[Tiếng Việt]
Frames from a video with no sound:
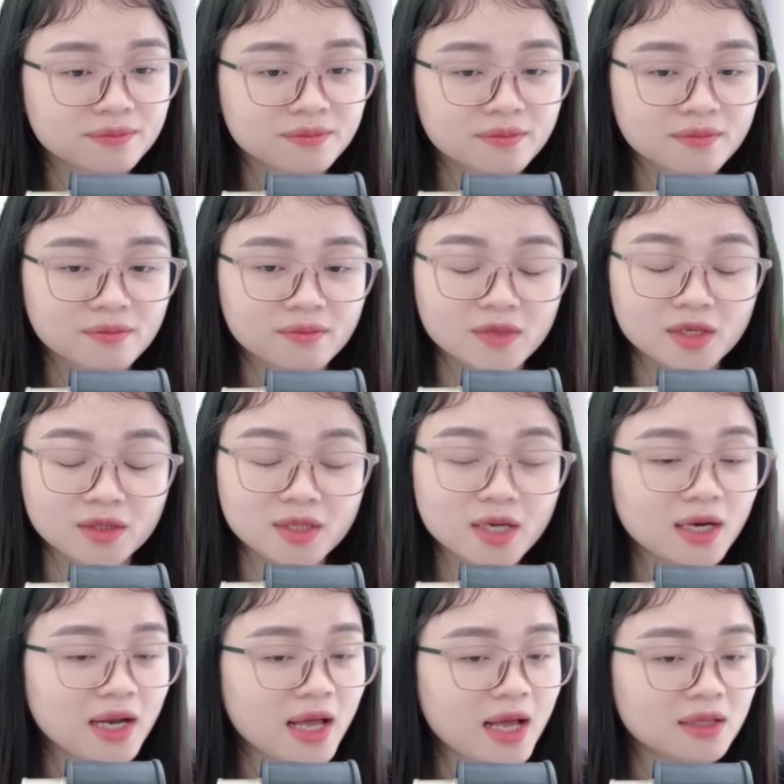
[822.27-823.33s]
Nhưng tiếc là
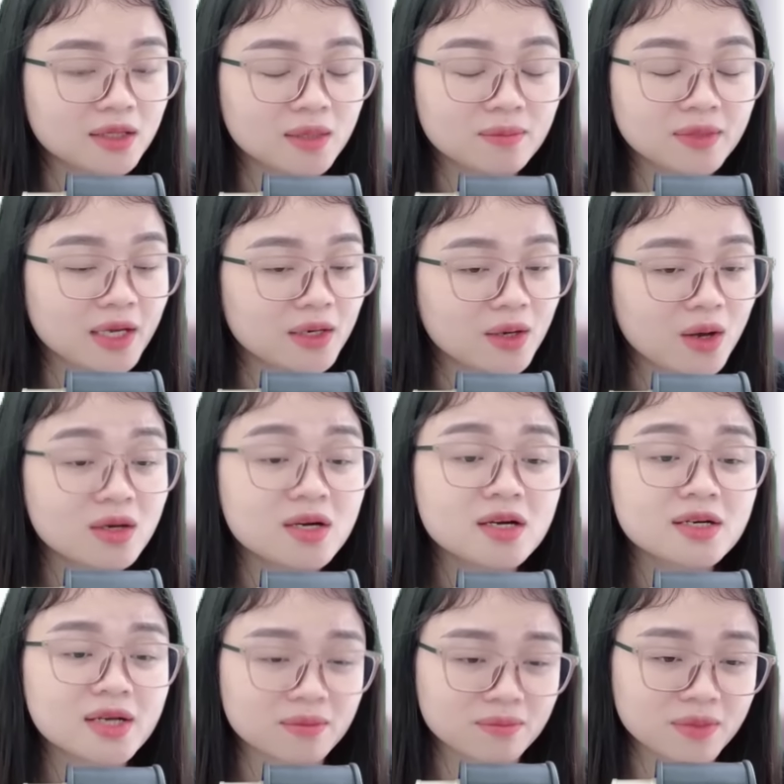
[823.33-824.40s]
tấm thẻ đó hơi đặc
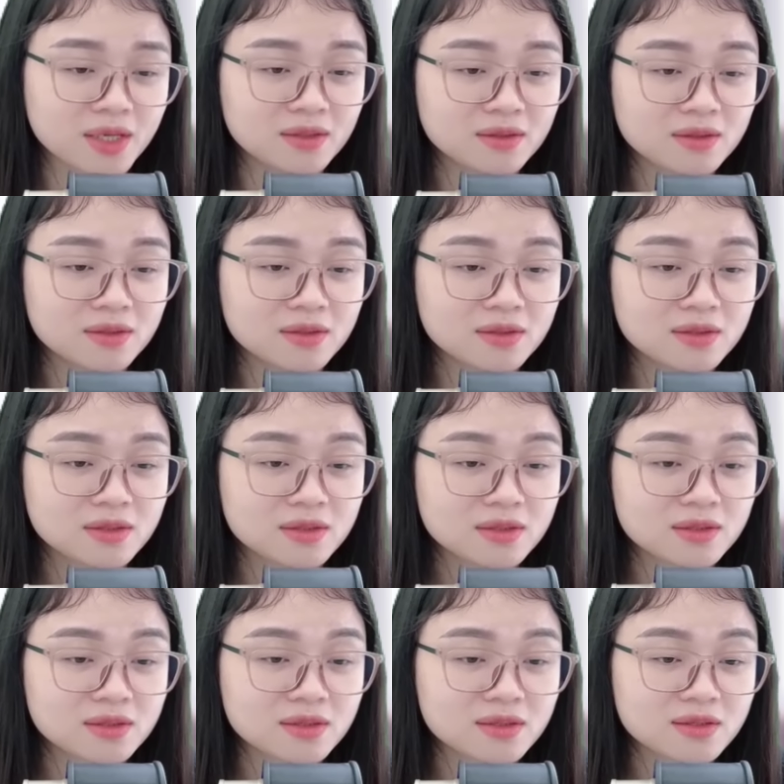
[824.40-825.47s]
biệt
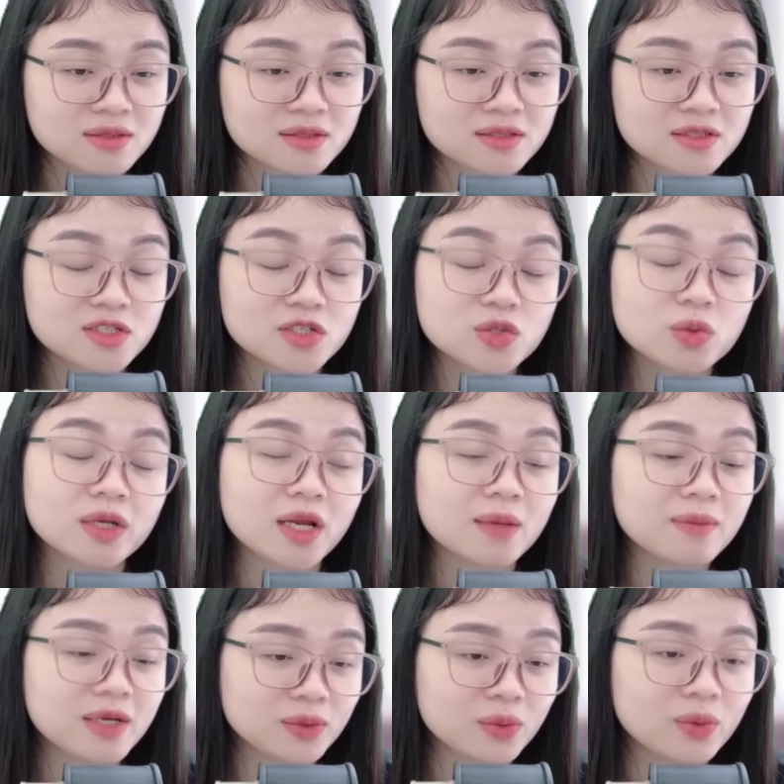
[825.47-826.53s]
Chưa rút thì đã bị tố
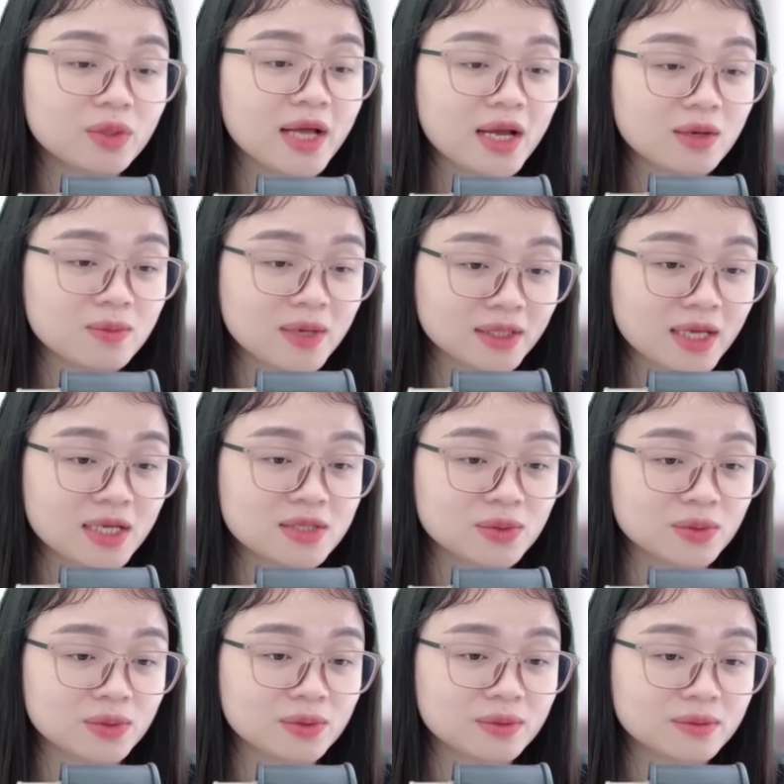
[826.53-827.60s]
cáo bà ta rồi
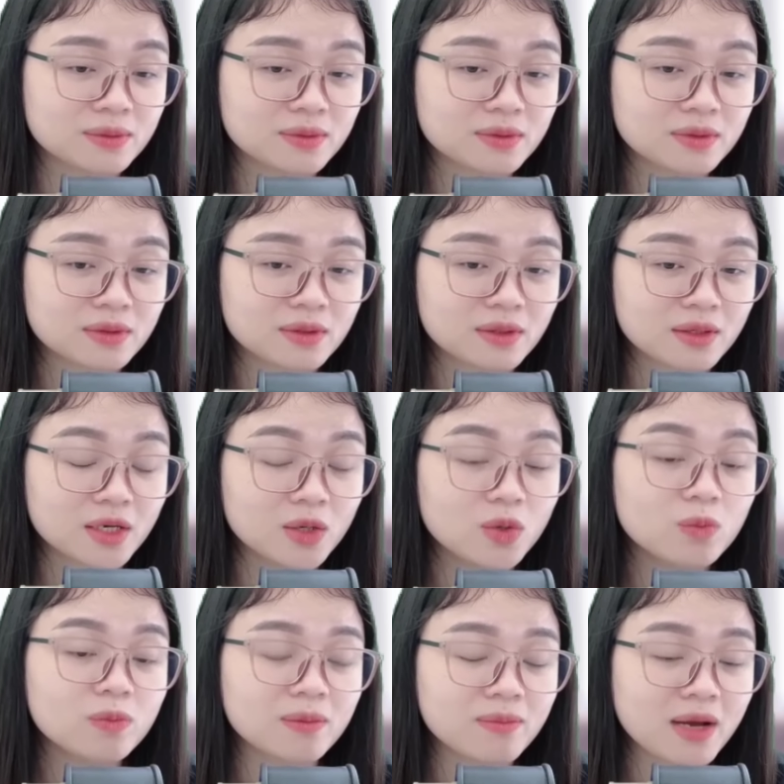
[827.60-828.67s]
Đến lúc bị
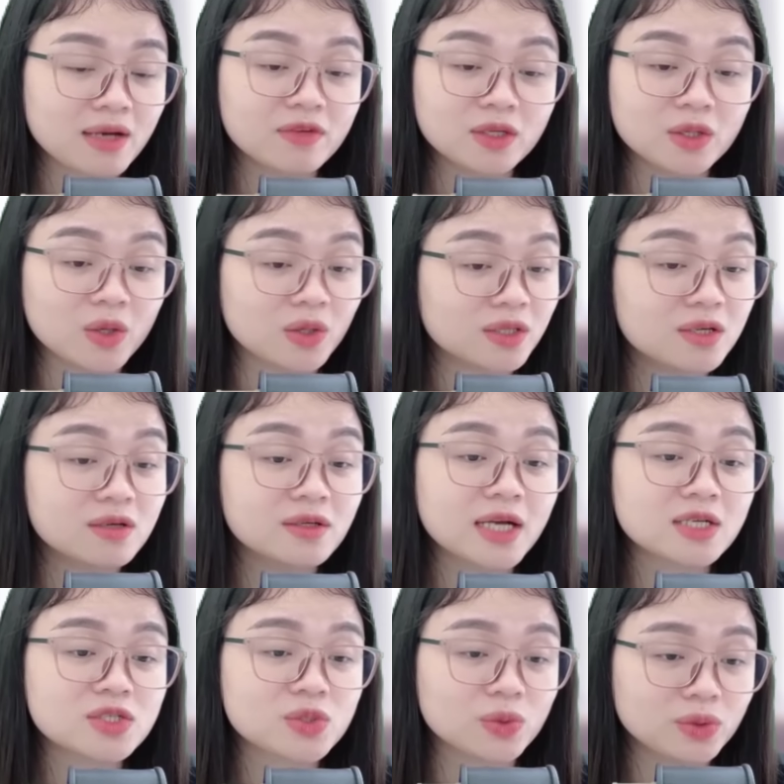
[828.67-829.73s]
bắt vẫn còn ngơ ngác chối
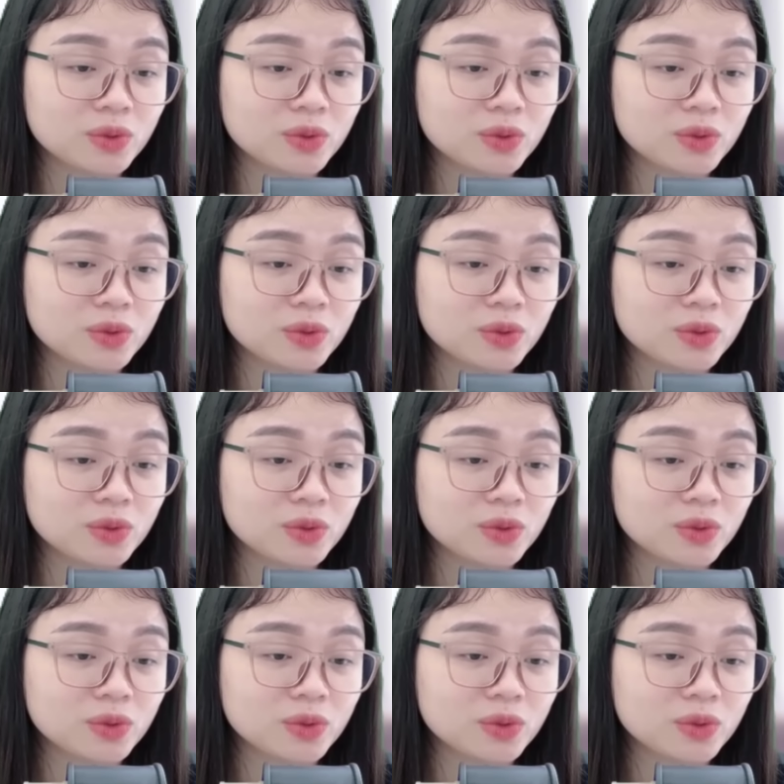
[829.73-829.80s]
tội